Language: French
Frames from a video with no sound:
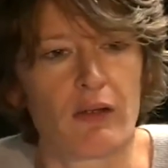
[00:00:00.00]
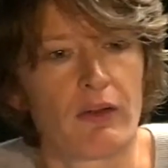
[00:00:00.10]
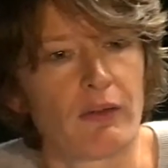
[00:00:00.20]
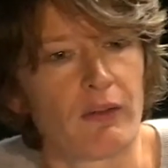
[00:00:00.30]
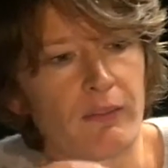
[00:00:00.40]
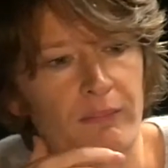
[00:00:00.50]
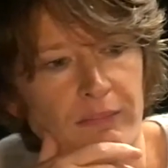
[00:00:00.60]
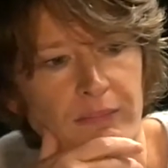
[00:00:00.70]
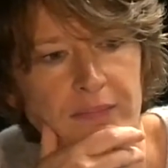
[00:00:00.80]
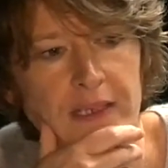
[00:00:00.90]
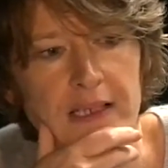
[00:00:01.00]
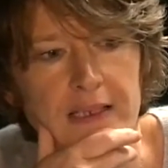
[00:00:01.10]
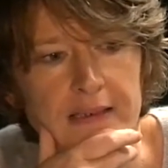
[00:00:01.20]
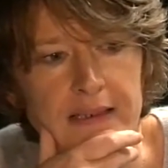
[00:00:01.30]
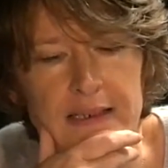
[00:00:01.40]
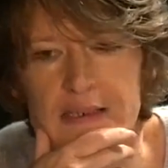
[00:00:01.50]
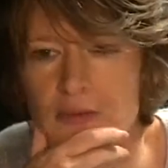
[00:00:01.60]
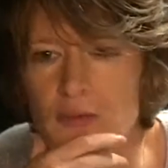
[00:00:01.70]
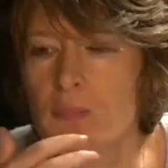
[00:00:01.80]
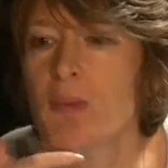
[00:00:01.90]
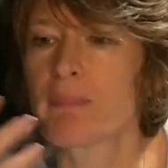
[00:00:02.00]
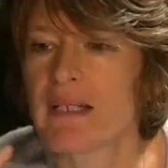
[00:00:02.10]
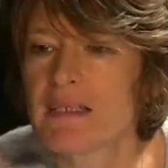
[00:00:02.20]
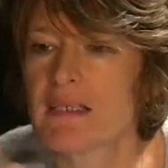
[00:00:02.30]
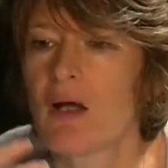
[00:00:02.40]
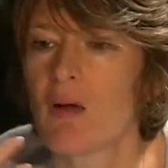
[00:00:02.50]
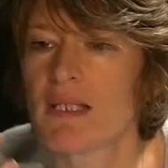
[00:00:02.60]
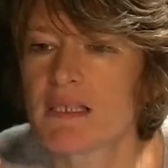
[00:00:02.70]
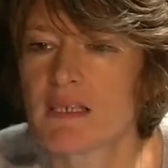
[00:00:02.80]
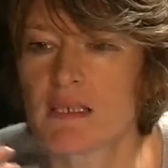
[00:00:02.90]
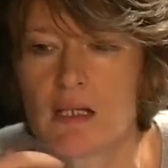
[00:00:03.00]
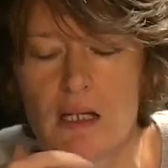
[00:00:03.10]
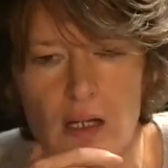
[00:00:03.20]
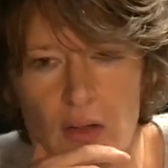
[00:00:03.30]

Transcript: euh, des, lignes de bonne pratique en matière